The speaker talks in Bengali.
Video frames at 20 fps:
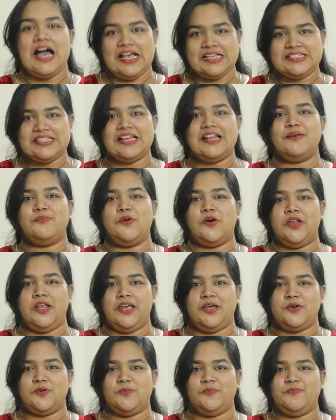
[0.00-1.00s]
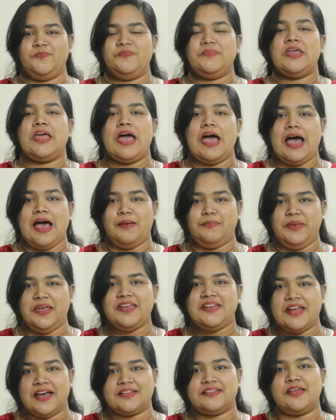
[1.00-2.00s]
আসসালামু আলাইকুম আমি
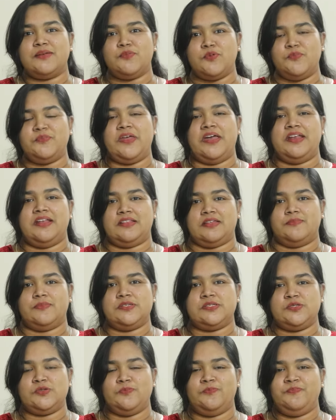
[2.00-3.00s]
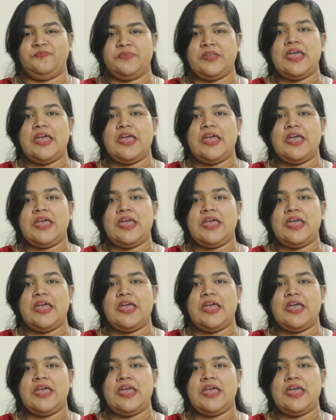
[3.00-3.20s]
ডাক্তার মুমতাহিনা তাবাসুম